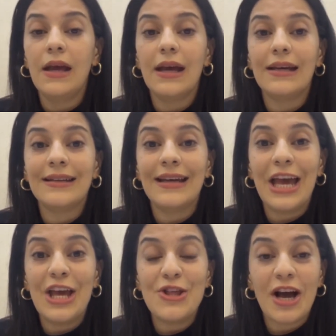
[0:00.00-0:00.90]
E,
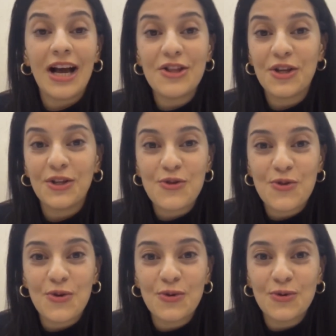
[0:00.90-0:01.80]
agile
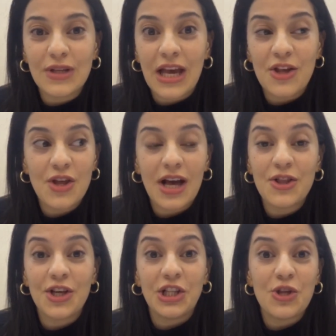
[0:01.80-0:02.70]
çalışıyoruz. Agile
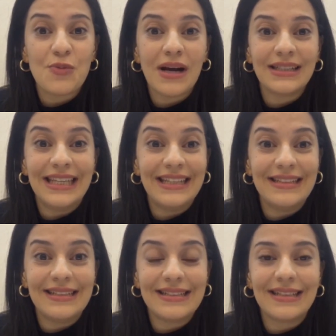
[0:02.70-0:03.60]
çalışmak
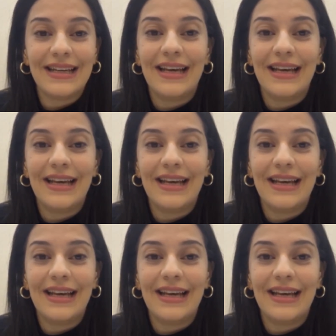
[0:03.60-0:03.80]
nedir?